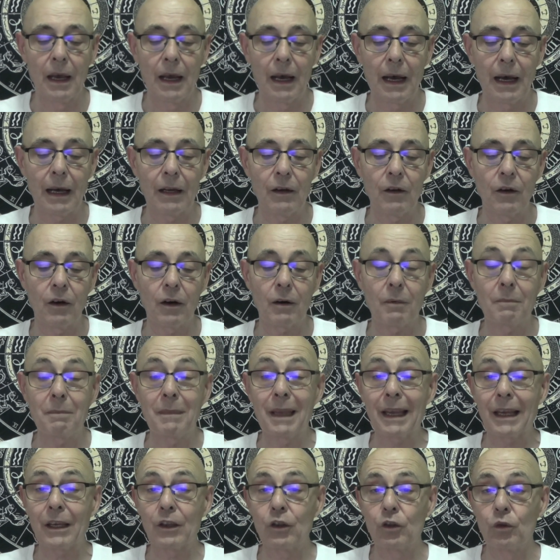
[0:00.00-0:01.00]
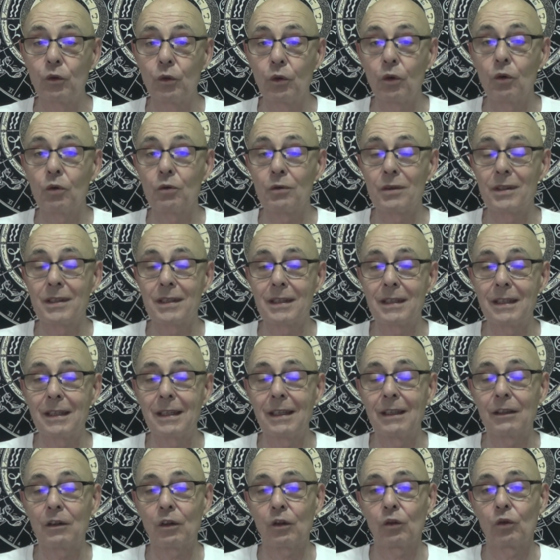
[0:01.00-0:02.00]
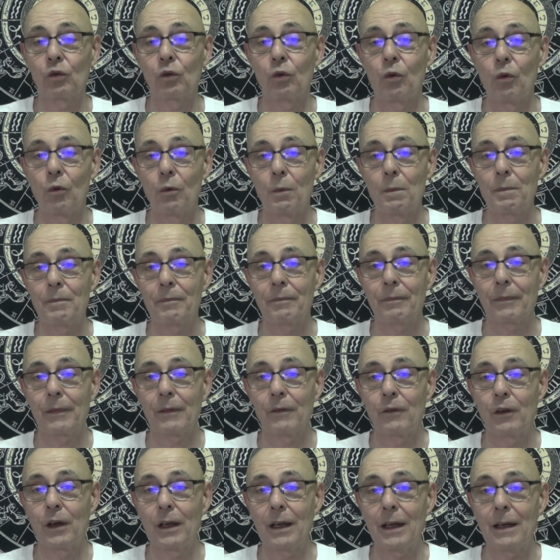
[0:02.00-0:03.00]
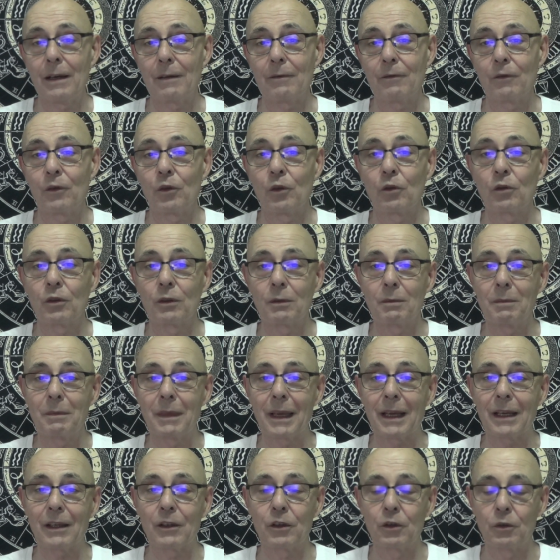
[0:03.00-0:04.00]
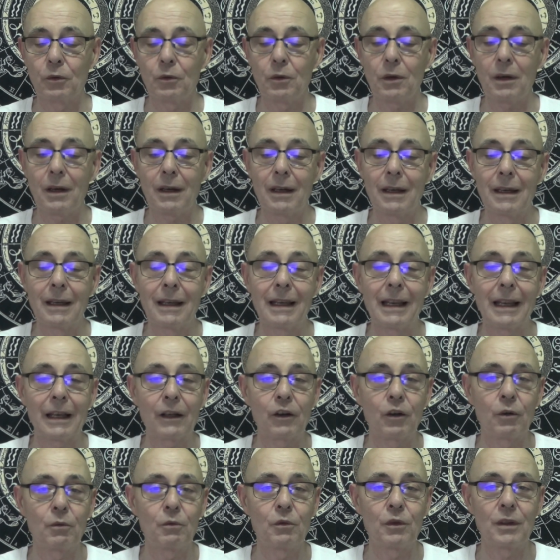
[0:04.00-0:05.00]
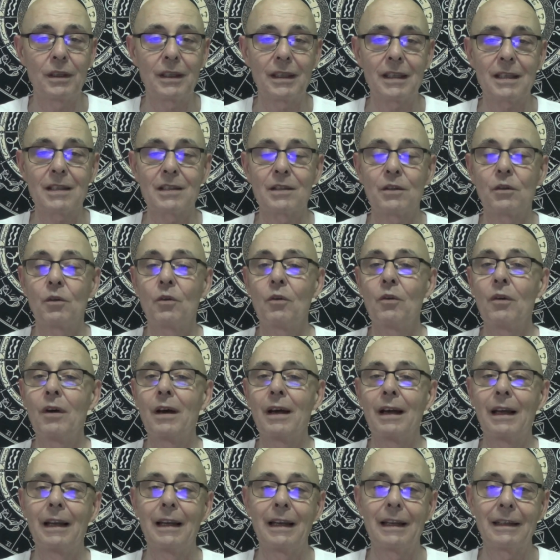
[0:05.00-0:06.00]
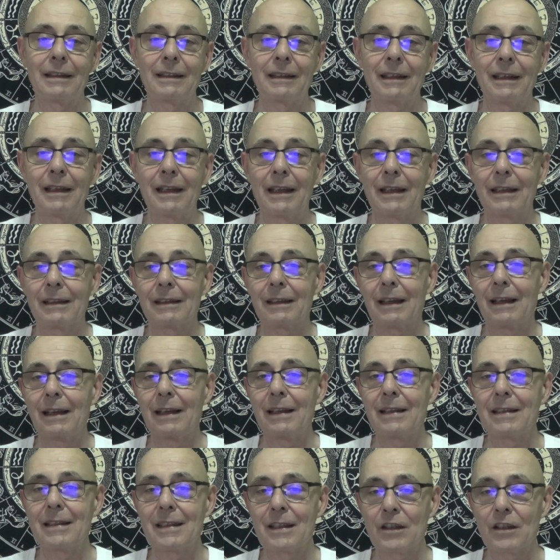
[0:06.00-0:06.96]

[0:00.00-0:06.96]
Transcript: Alors, Mercure aussi est en taureau. Voilà, donc Mercure, la communication, l'intellect, les